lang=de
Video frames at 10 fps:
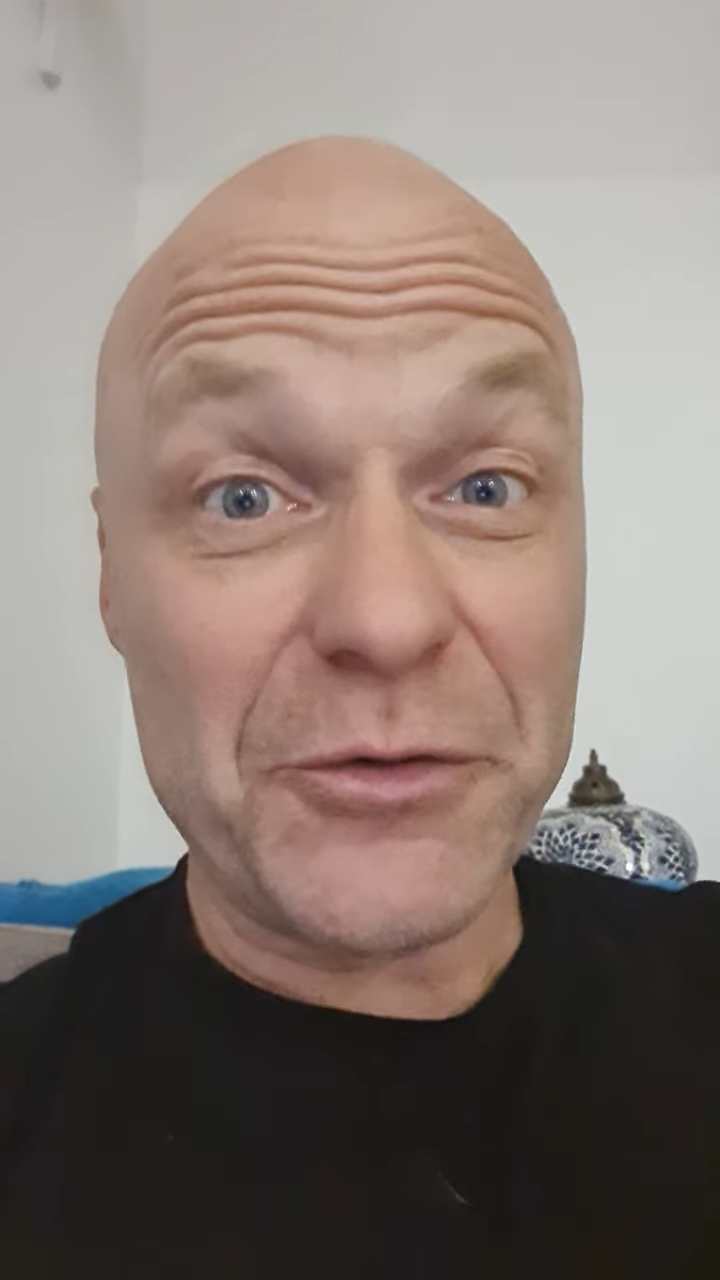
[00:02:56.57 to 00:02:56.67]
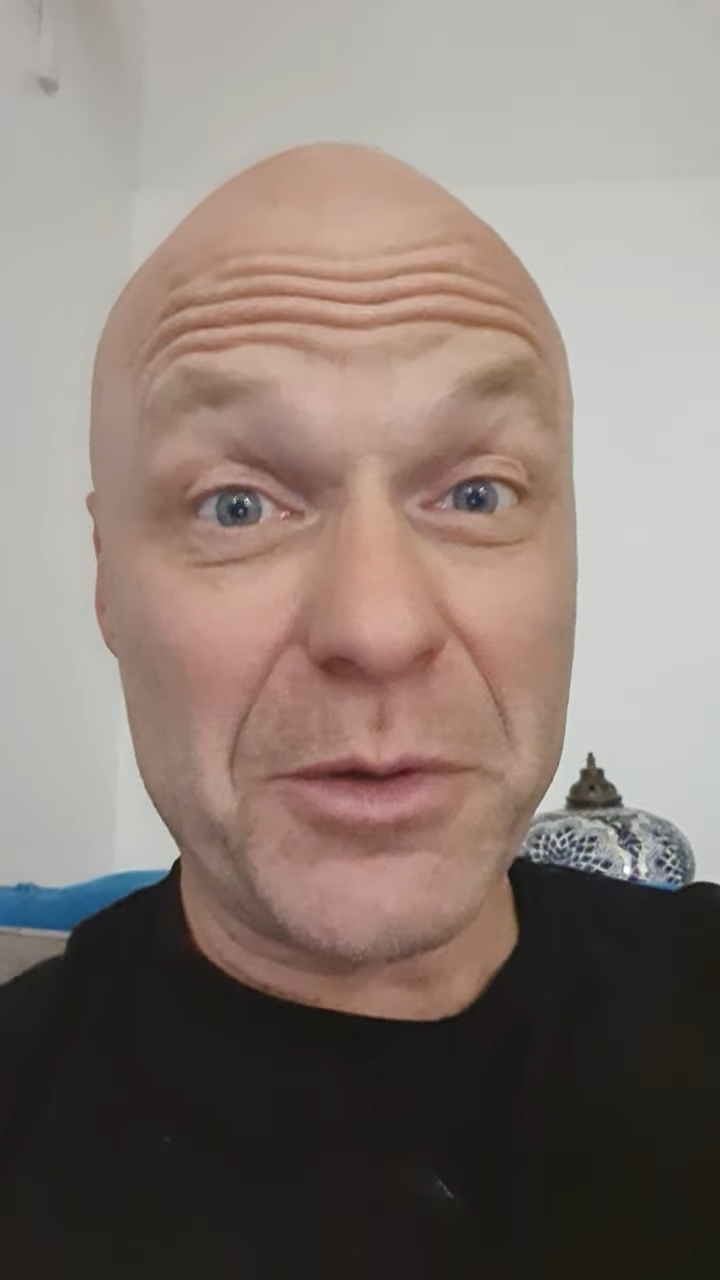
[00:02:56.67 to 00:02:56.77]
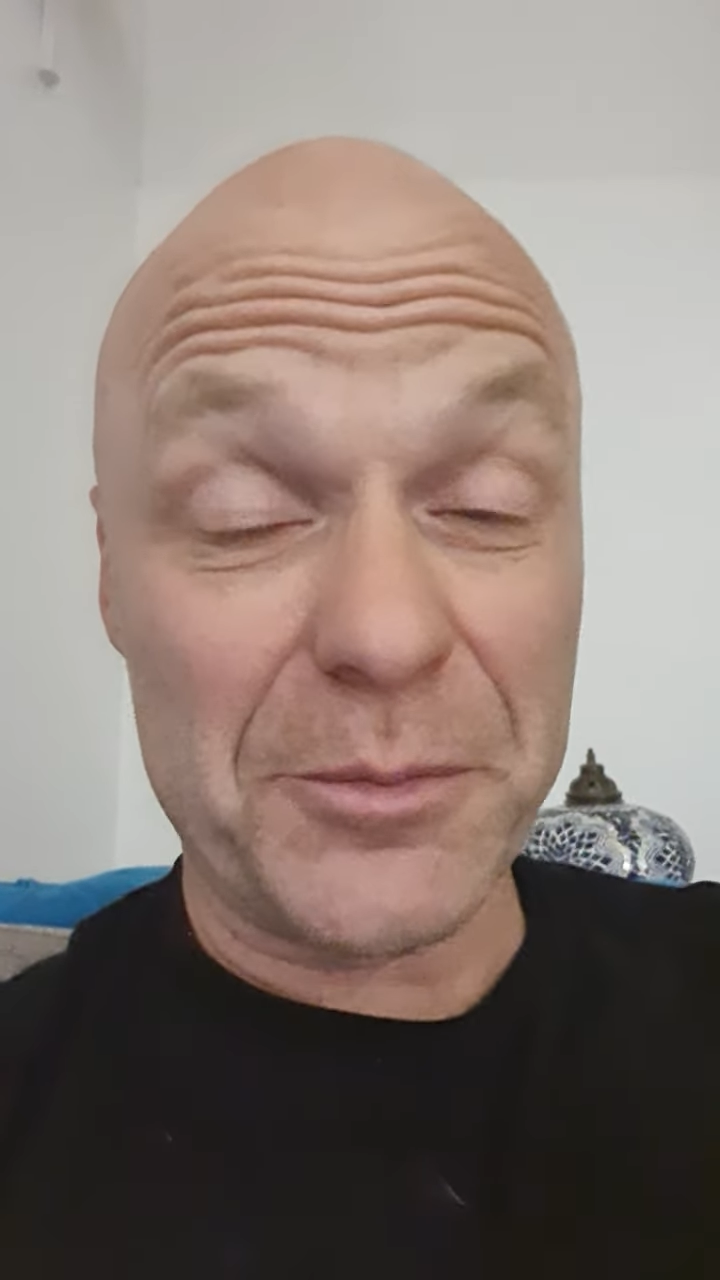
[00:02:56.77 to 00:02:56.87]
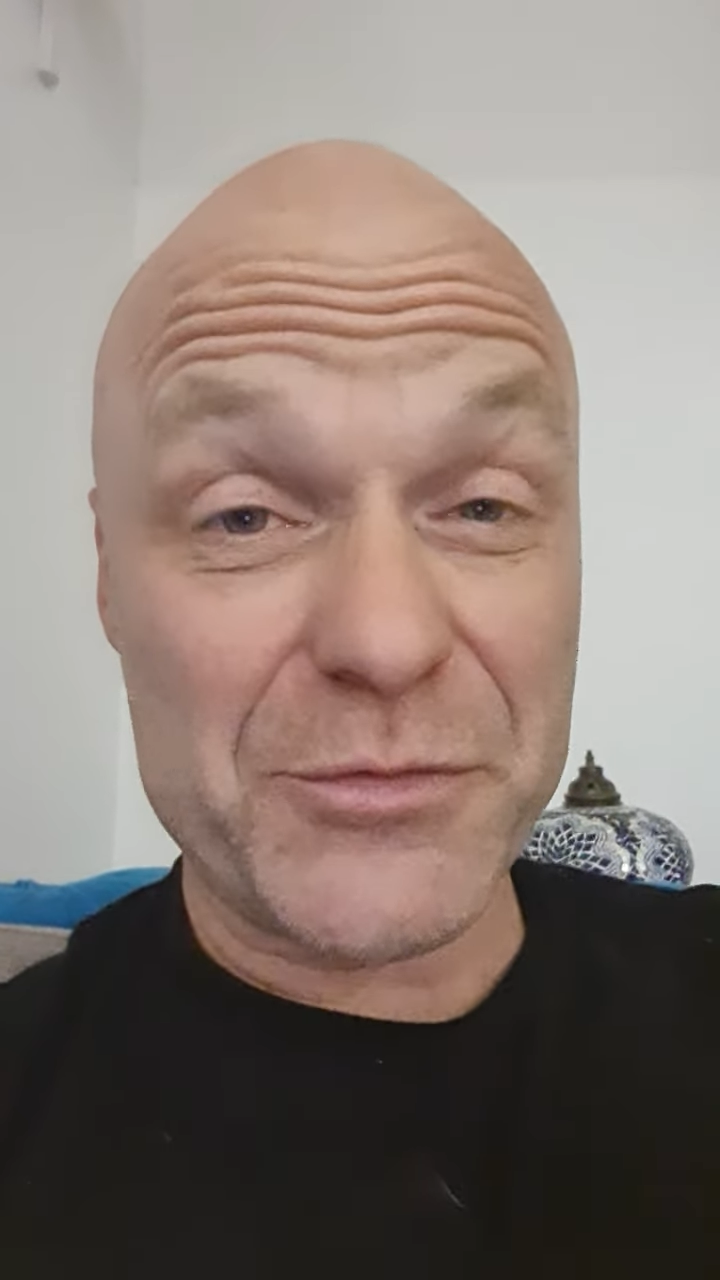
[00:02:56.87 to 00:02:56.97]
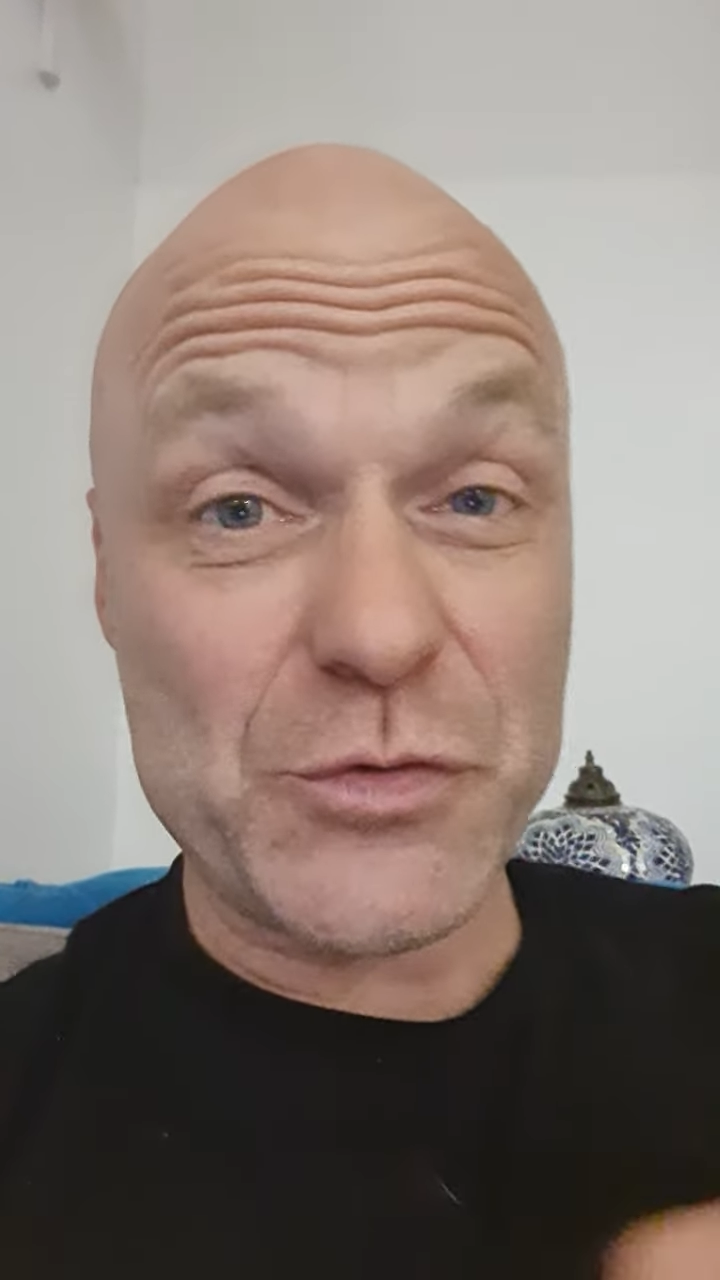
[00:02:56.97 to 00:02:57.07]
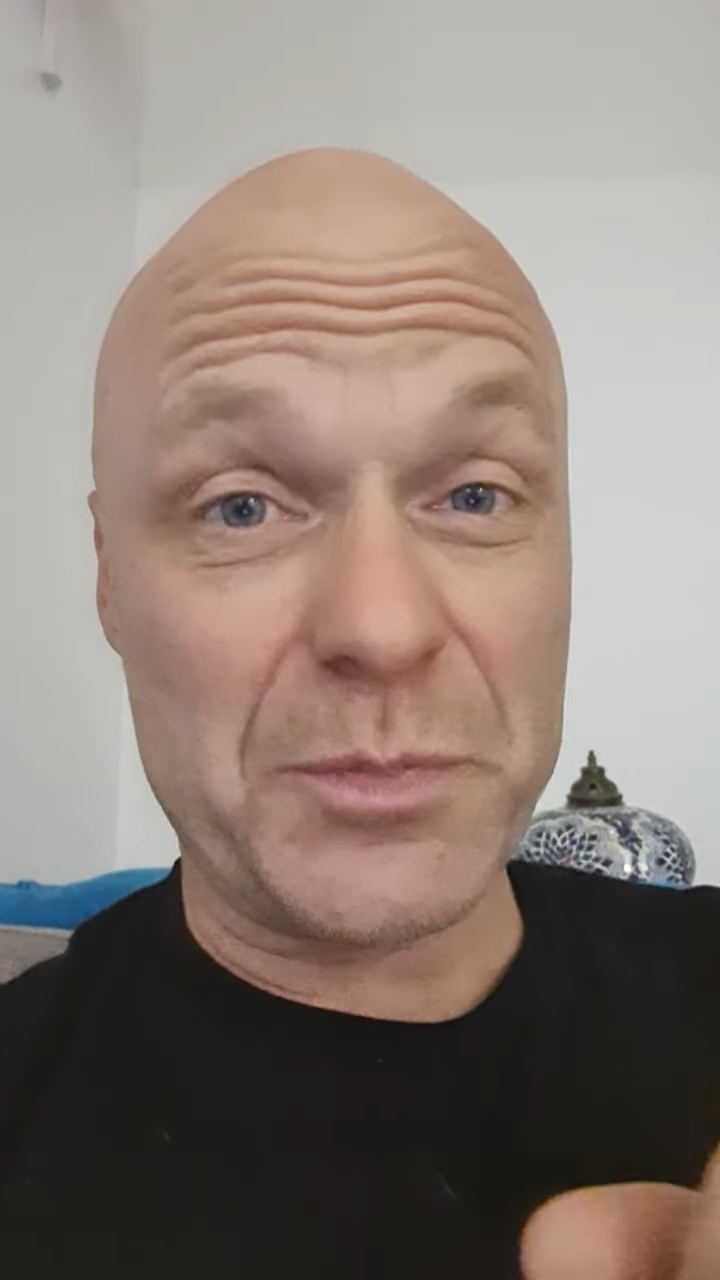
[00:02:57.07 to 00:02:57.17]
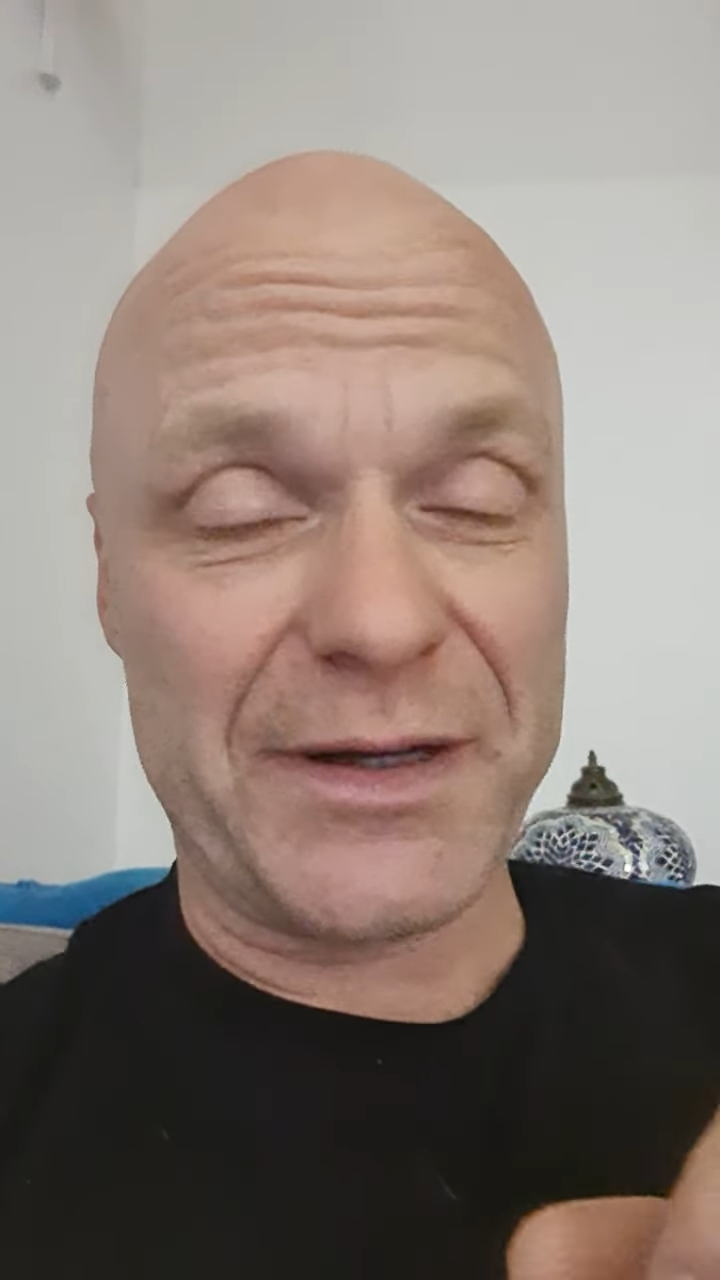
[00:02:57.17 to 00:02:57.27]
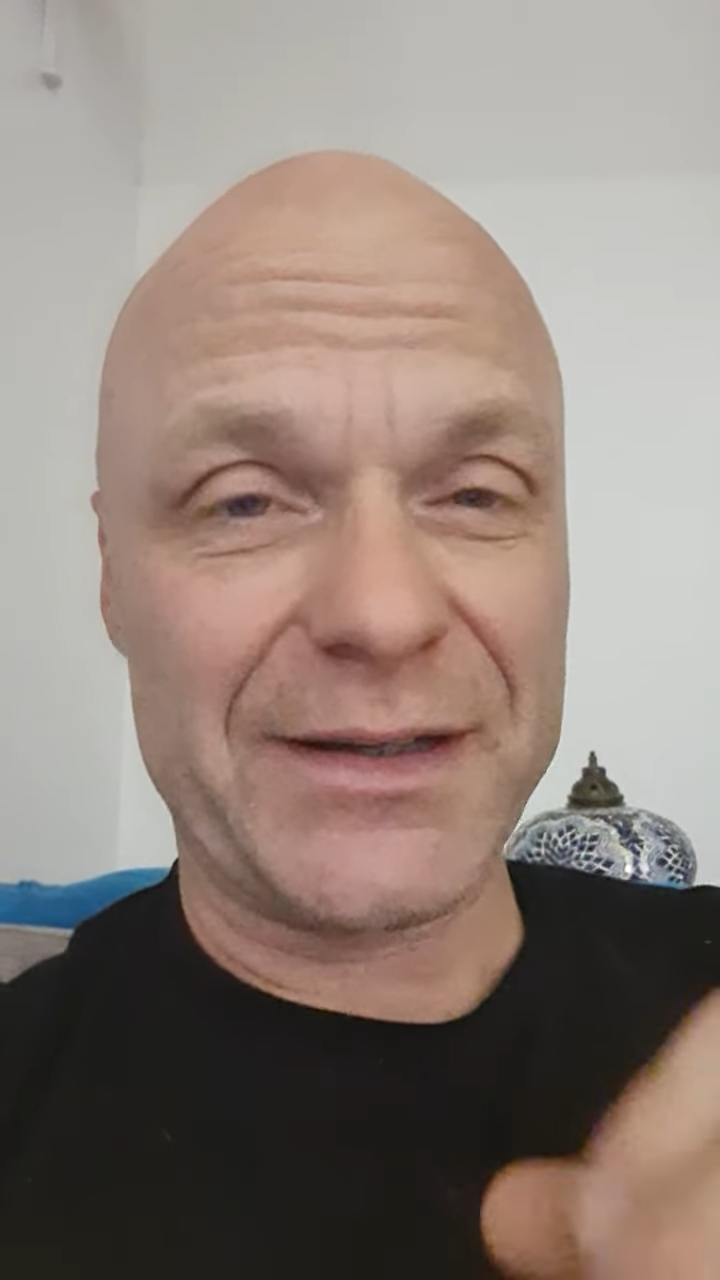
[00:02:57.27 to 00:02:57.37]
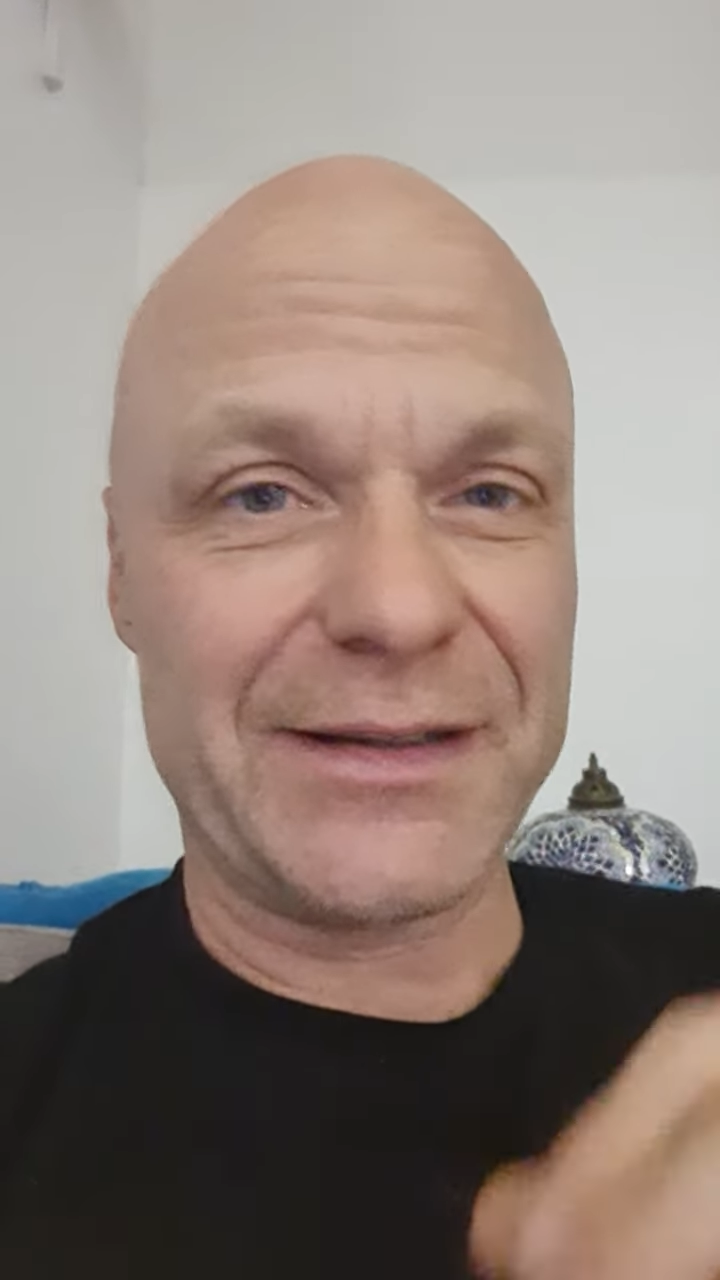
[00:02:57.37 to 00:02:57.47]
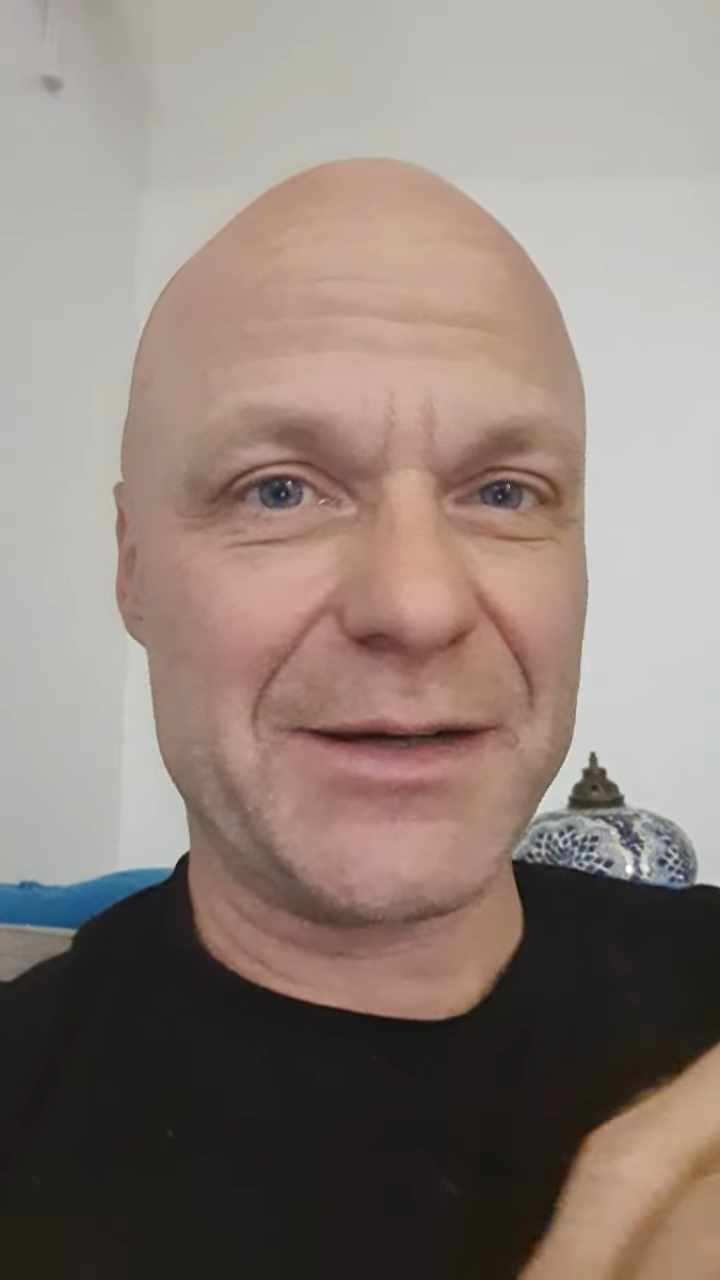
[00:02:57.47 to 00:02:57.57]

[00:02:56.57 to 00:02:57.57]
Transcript: ja überhaupt super. Ne?